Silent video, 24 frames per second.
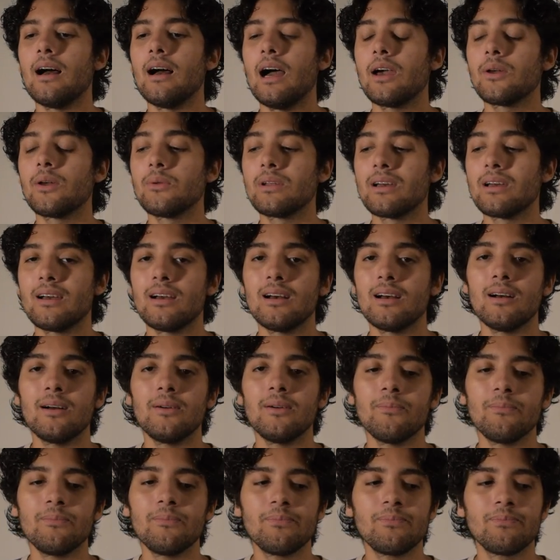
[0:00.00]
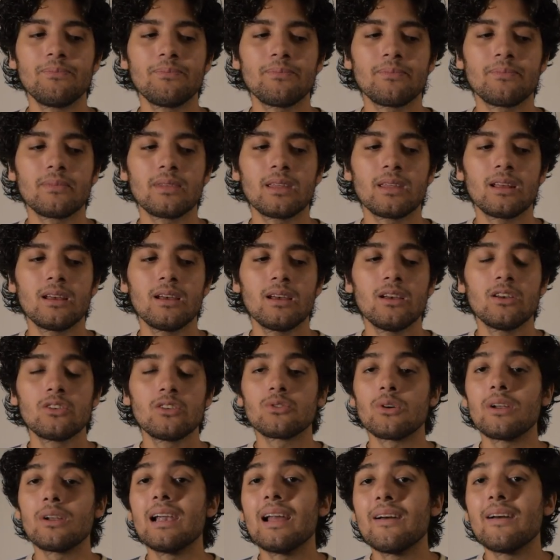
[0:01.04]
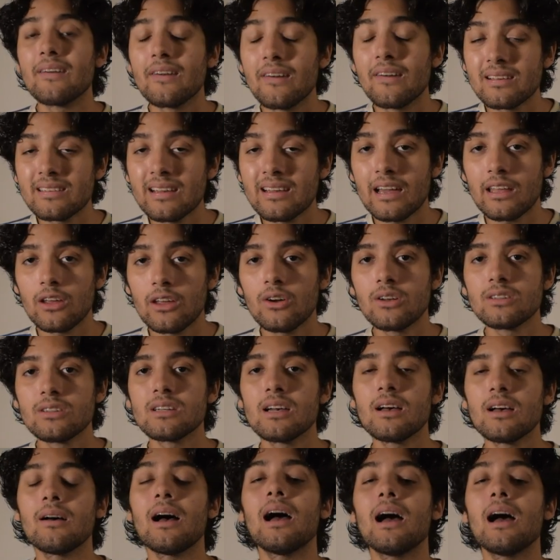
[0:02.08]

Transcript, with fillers: hay una sobre la viveza criolla.